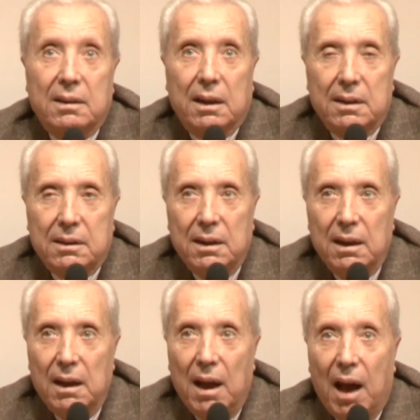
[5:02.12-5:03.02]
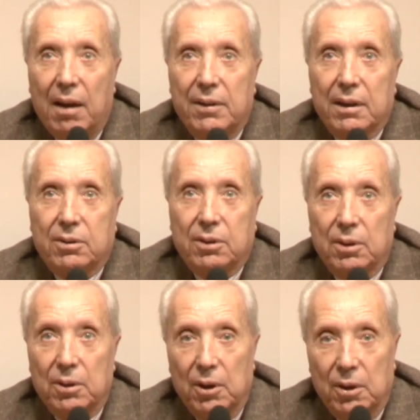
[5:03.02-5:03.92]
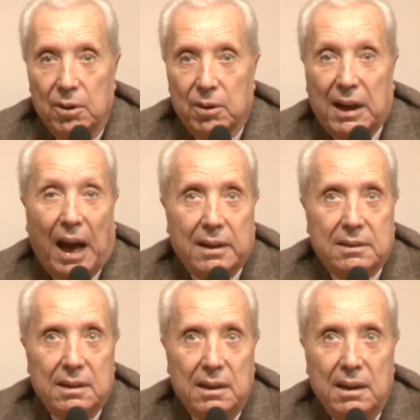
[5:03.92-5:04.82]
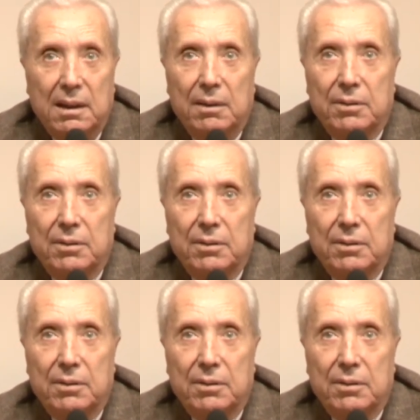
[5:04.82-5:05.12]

traitait avec clarté,